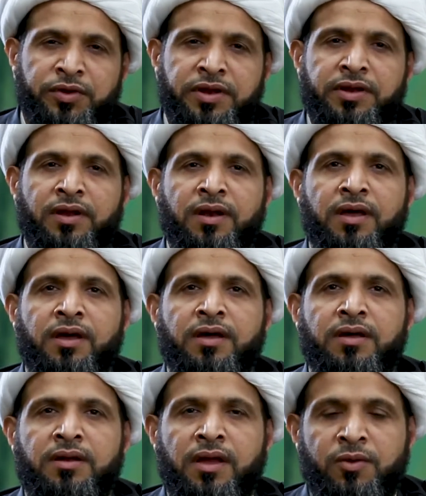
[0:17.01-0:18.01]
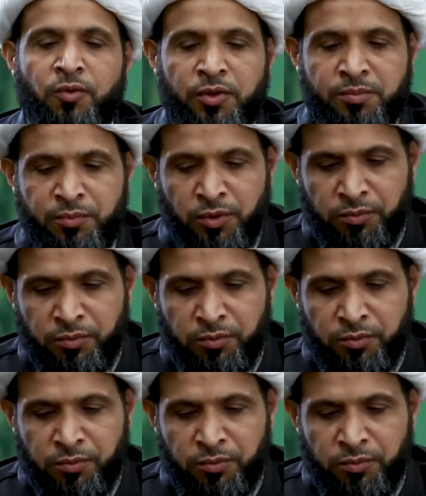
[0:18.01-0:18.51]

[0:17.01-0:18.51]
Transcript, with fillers: إن الله لا يحب